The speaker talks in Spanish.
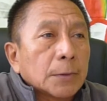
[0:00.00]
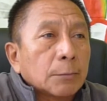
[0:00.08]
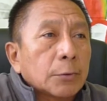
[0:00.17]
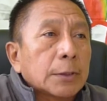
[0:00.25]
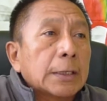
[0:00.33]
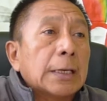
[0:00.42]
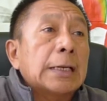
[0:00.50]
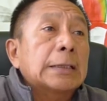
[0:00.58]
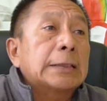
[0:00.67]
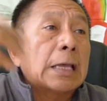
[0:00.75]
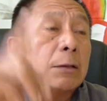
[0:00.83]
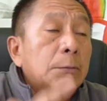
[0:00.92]
porque el
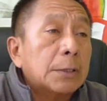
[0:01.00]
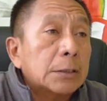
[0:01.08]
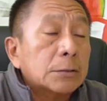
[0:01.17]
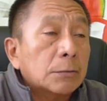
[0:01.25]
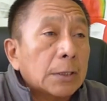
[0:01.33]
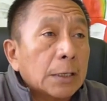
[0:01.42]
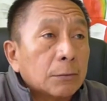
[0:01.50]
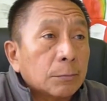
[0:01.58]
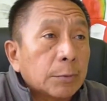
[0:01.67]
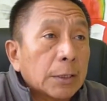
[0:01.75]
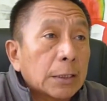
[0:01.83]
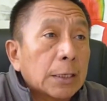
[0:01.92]
Estado venezolano
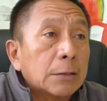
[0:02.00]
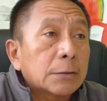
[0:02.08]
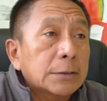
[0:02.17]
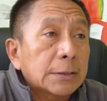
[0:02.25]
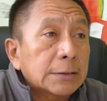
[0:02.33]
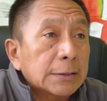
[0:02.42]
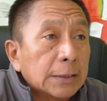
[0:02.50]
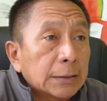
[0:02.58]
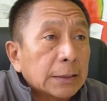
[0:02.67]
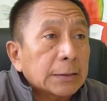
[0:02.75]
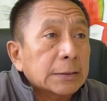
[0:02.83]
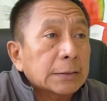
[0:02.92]
para el año
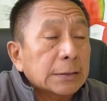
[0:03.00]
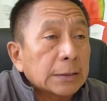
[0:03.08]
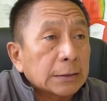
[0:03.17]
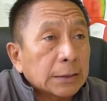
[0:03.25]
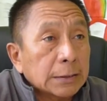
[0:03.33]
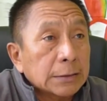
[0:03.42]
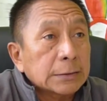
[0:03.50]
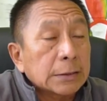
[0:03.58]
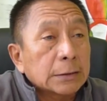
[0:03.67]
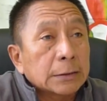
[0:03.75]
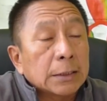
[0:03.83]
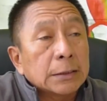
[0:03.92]
60, 60,
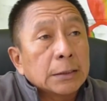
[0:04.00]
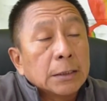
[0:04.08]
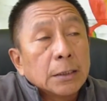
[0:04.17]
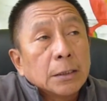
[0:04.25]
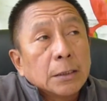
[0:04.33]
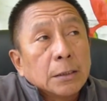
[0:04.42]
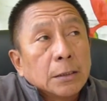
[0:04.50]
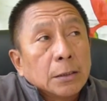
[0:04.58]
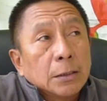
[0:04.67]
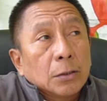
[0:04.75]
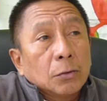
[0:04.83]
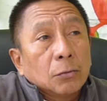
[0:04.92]

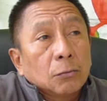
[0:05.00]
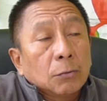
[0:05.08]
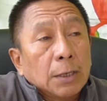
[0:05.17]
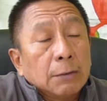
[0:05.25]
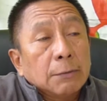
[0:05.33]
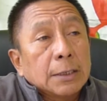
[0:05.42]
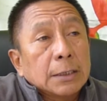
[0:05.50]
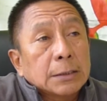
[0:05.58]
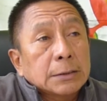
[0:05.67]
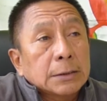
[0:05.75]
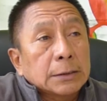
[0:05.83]
69,